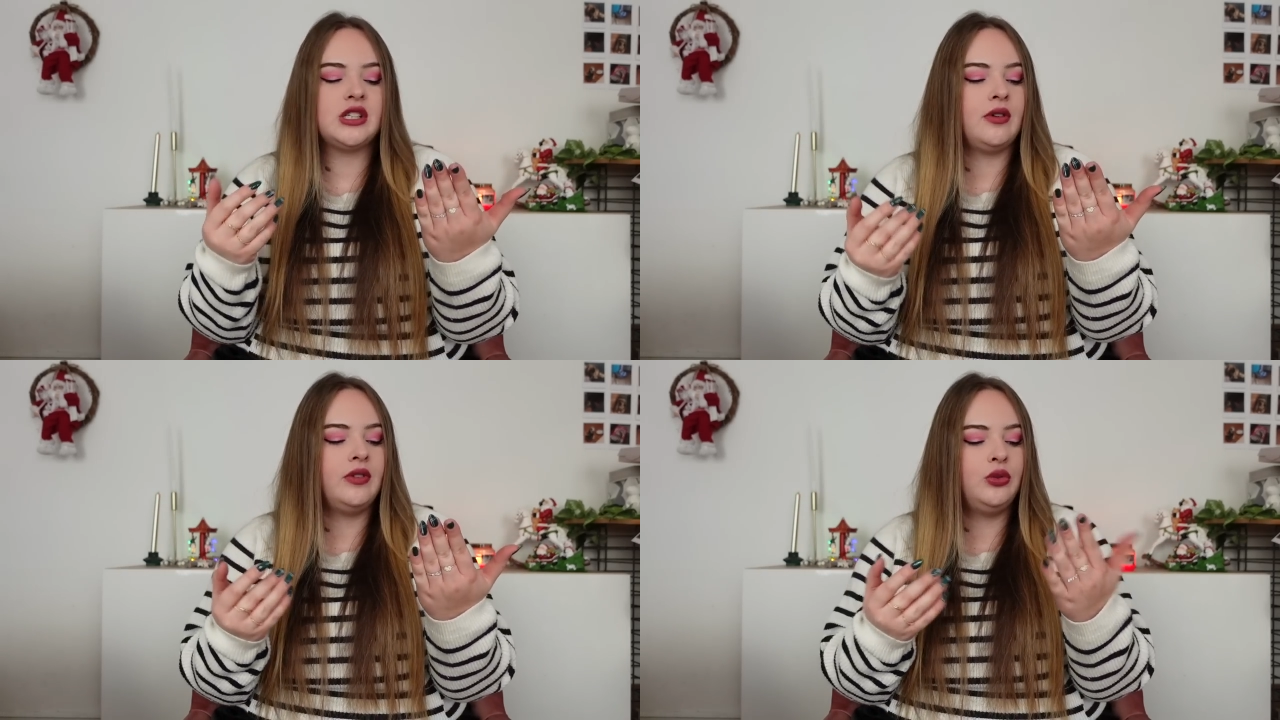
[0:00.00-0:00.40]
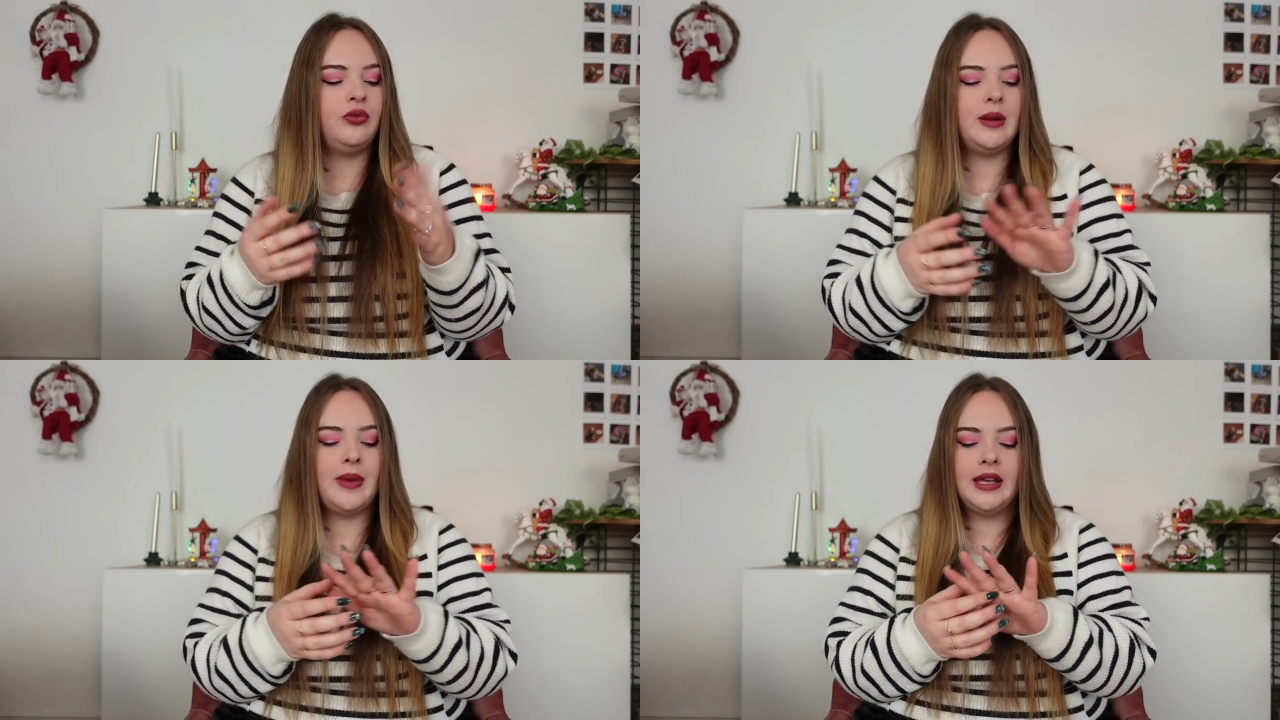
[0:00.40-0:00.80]
J'avais envie de
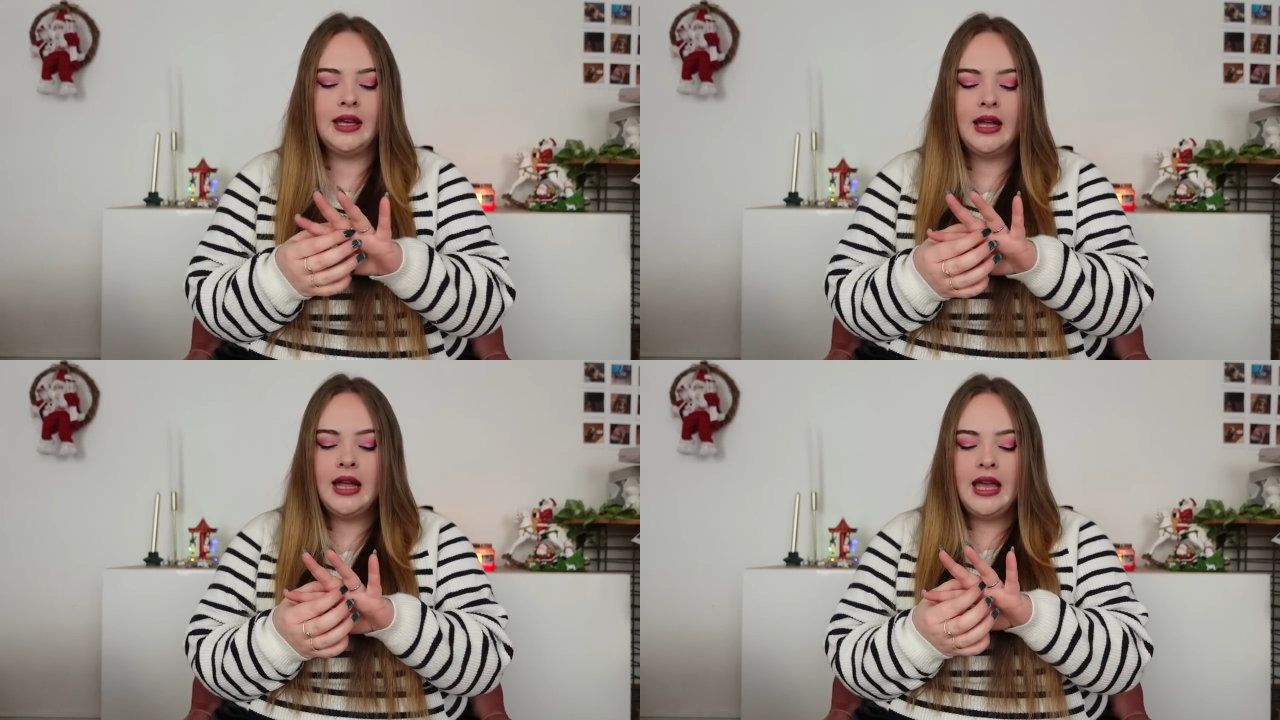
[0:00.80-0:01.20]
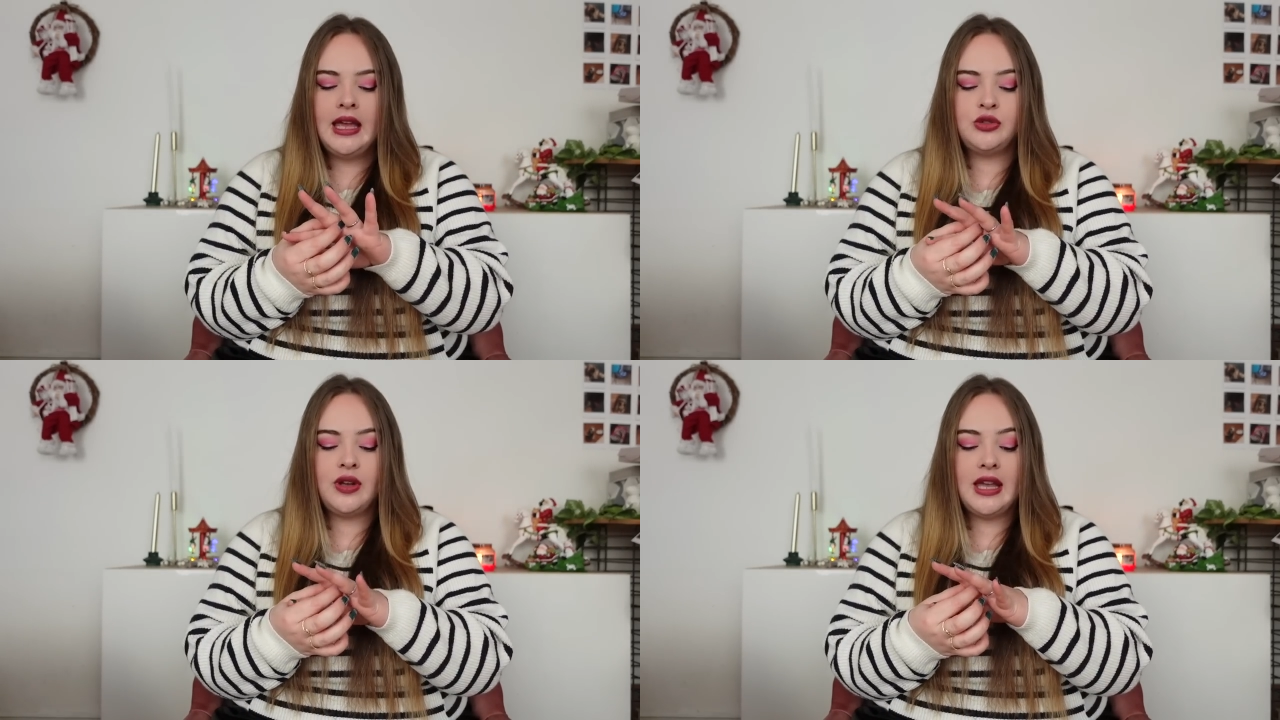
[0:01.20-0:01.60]
nouvelles bagues
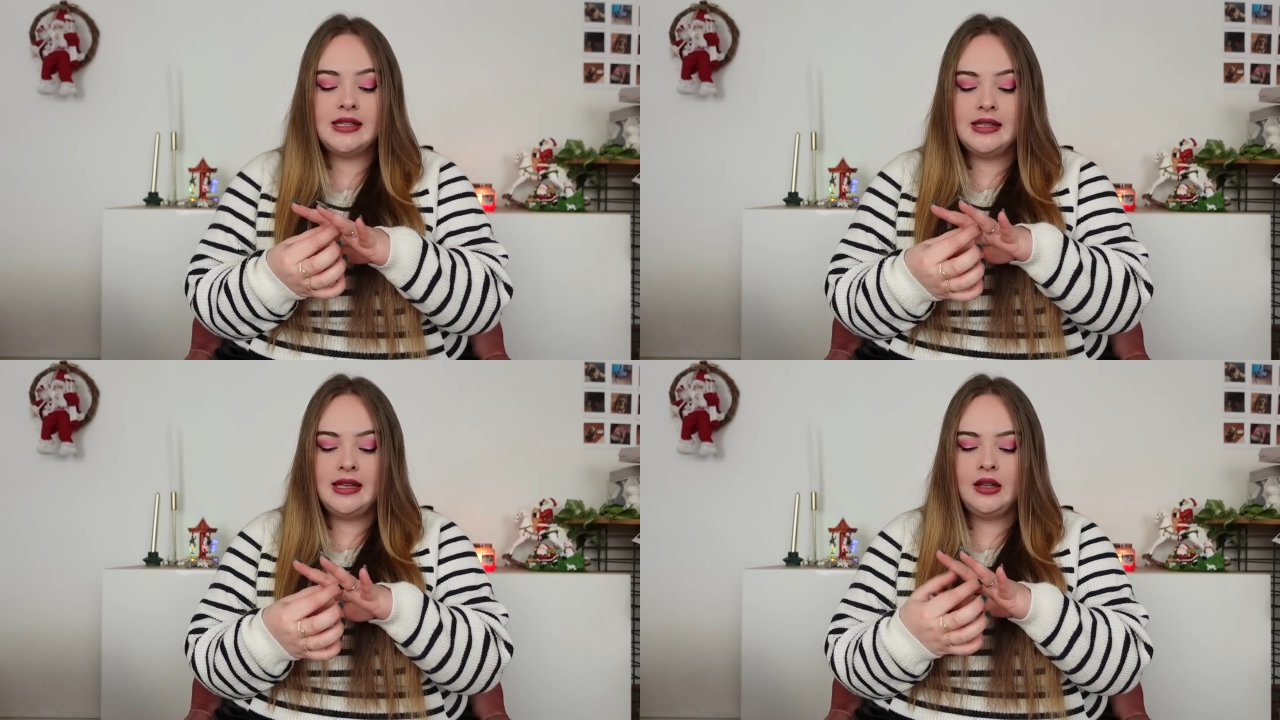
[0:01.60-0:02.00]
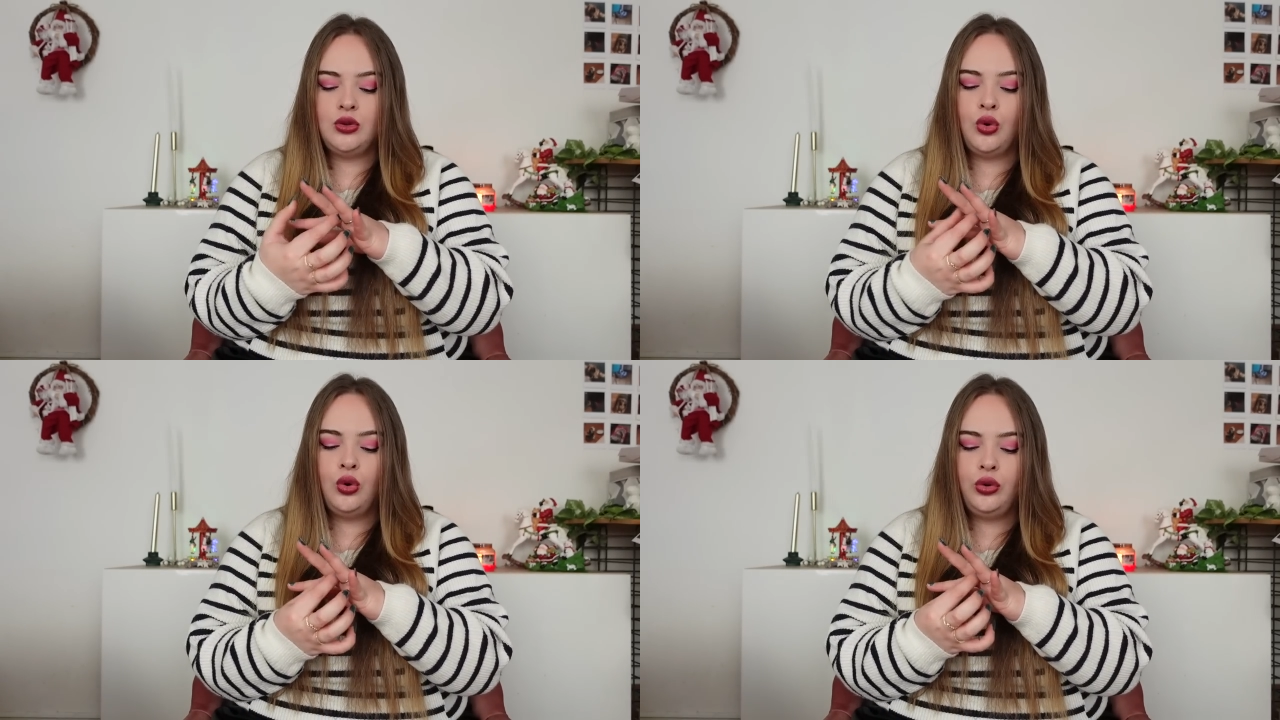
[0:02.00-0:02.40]
et je trouvais qu'elles étaient
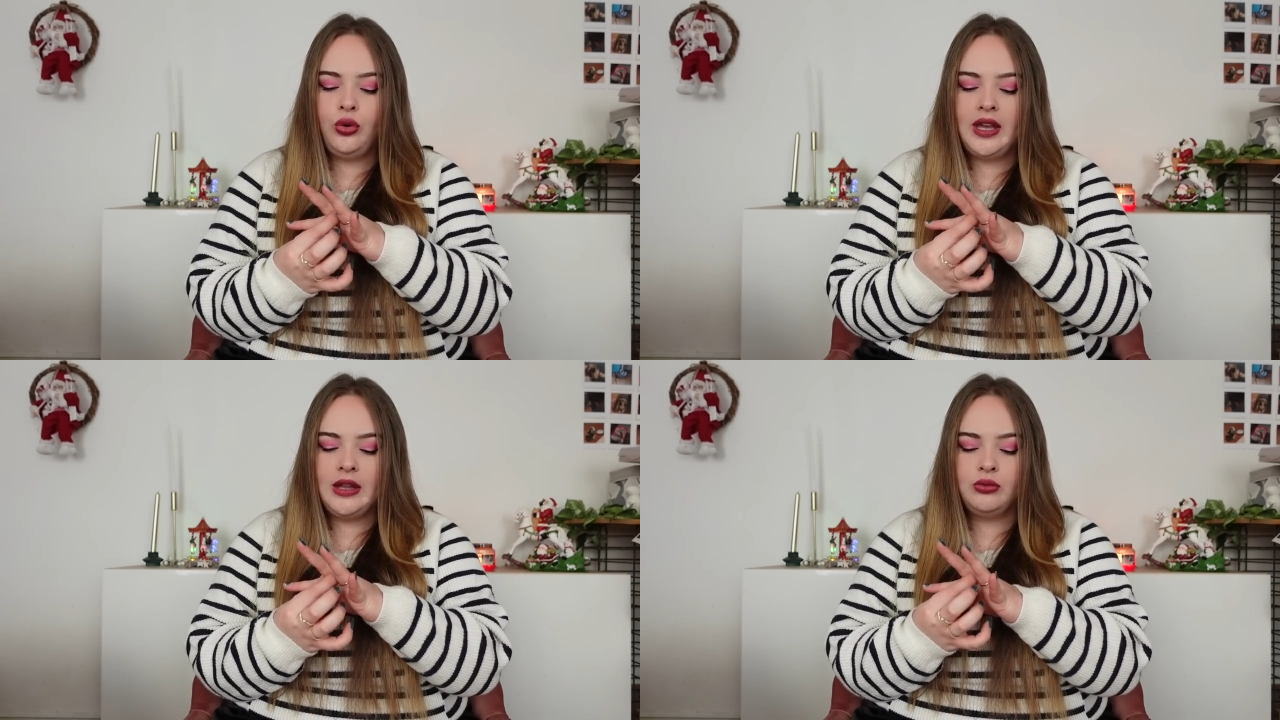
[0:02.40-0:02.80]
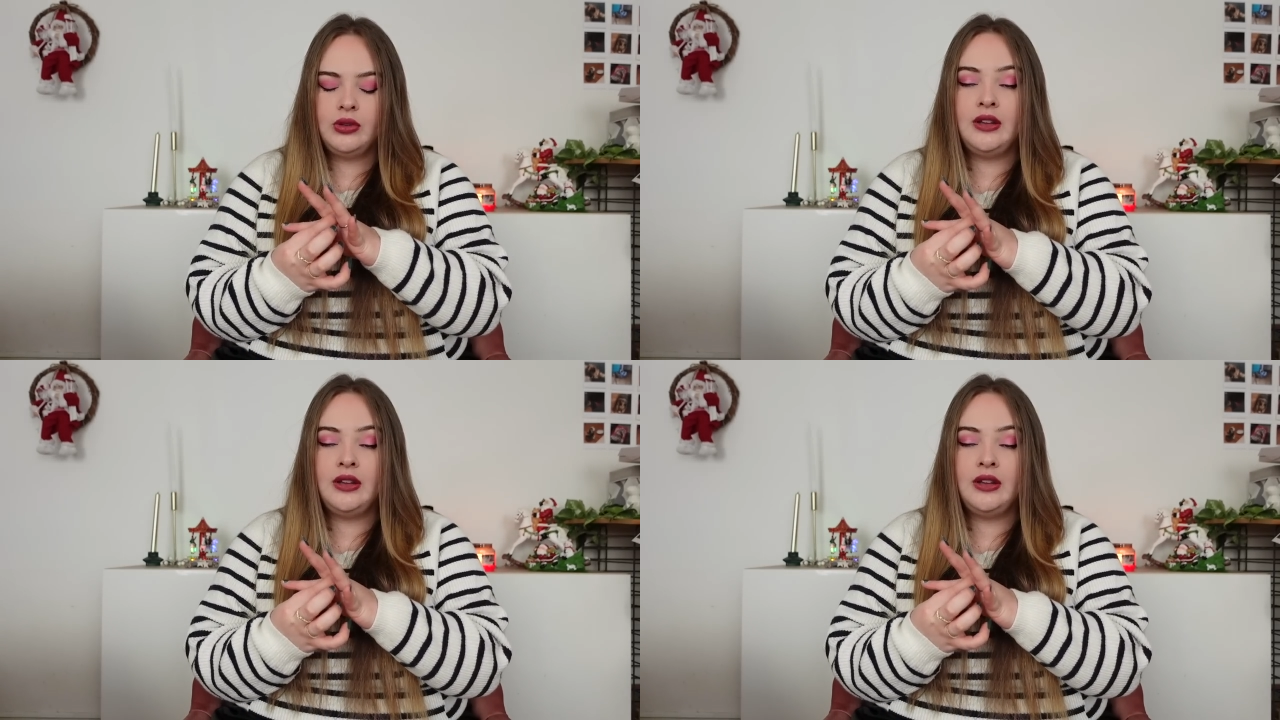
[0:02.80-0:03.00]
trop trop canons,